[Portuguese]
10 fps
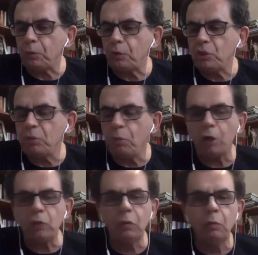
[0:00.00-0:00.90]
de
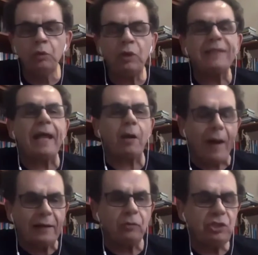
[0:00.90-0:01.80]
modo muito
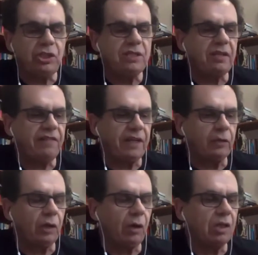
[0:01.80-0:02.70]
adequado, disse a
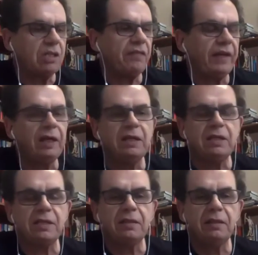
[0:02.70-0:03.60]
vereadora Rosa
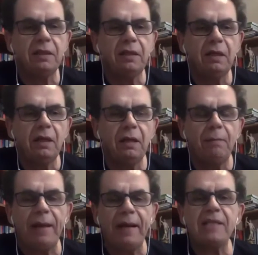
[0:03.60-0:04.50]
Fernandes,
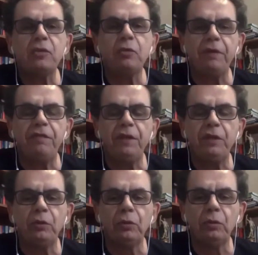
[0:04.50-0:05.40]
parece que o
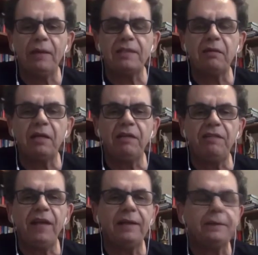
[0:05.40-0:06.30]
prefeito Marcelo
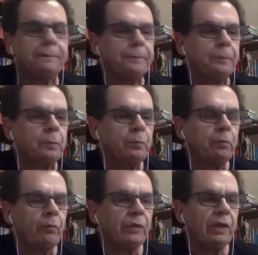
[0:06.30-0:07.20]
Crivella
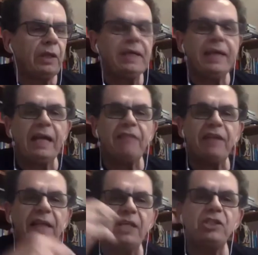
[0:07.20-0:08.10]
ele quer, na
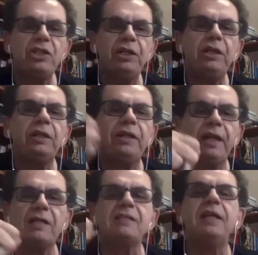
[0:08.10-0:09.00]
verdade,
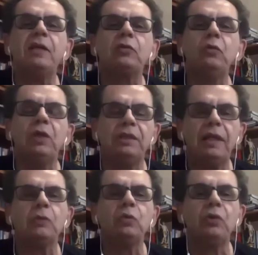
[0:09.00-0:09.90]
ter a assinatura, ter
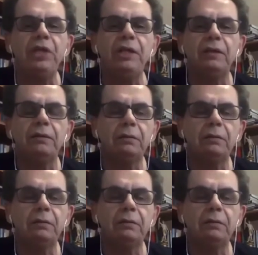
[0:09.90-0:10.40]
a autoria